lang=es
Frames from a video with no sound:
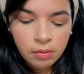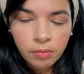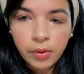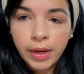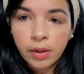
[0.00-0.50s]

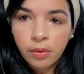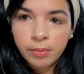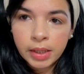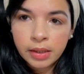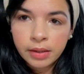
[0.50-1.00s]
voy a
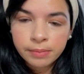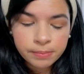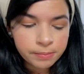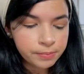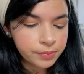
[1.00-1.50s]
comer
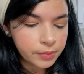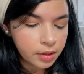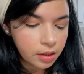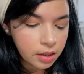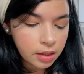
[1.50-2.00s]

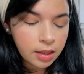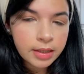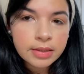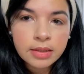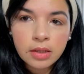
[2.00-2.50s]
y les
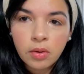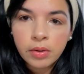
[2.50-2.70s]
sigo